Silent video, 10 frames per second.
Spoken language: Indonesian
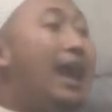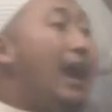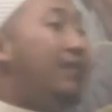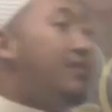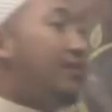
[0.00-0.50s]

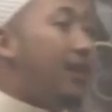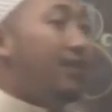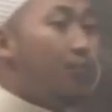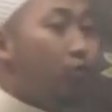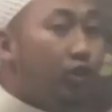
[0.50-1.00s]

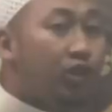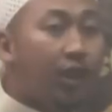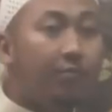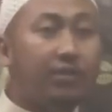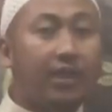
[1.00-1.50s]
hadirkan kamu
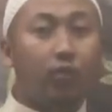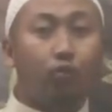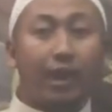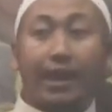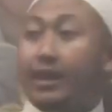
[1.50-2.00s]
ketika baca
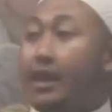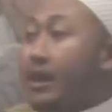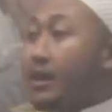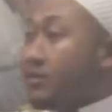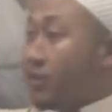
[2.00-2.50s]
Al-Quran
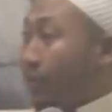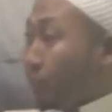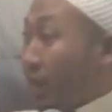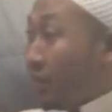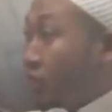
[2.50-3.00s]
dengan
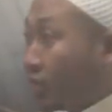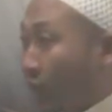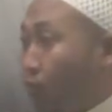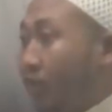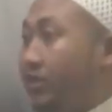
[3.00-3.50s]

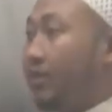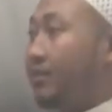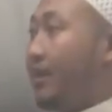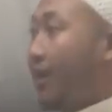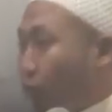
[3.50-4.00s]
menghadirkan wajah
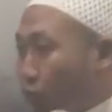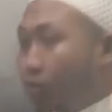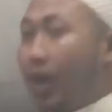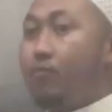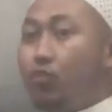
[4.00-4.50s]
saya guru
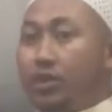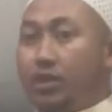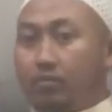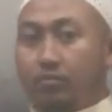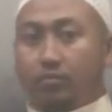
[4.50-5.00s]
kamu ini.
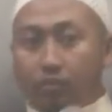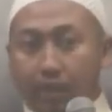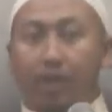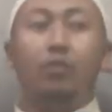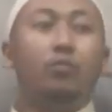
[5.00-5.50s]
Ya,